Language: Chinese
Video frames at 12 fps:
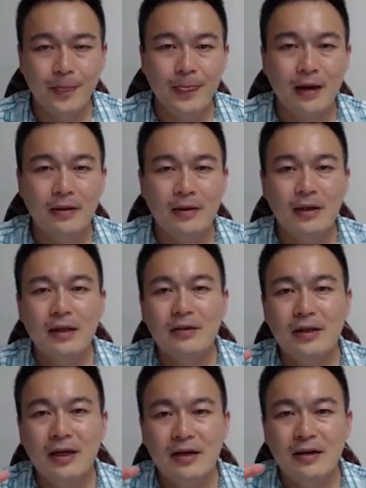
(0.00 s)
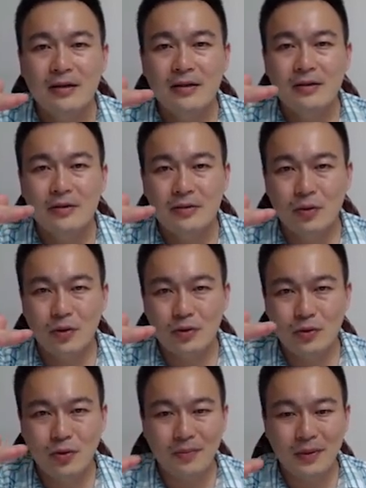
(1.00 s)
好，那我如
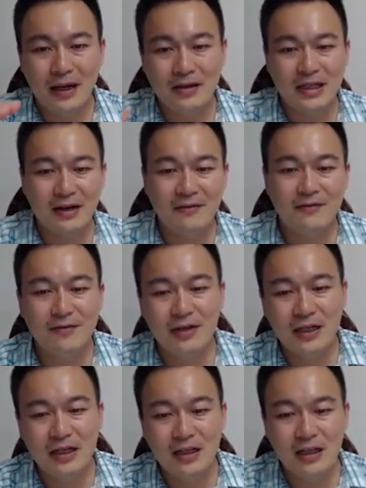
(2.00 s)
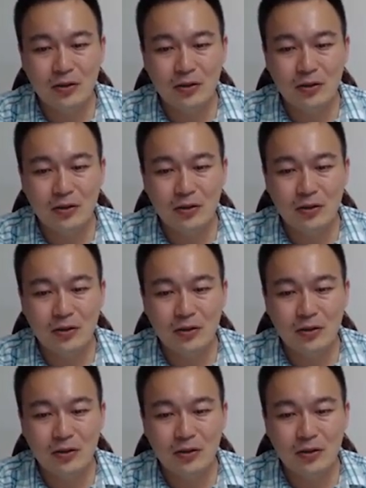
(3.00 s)
果把降服应力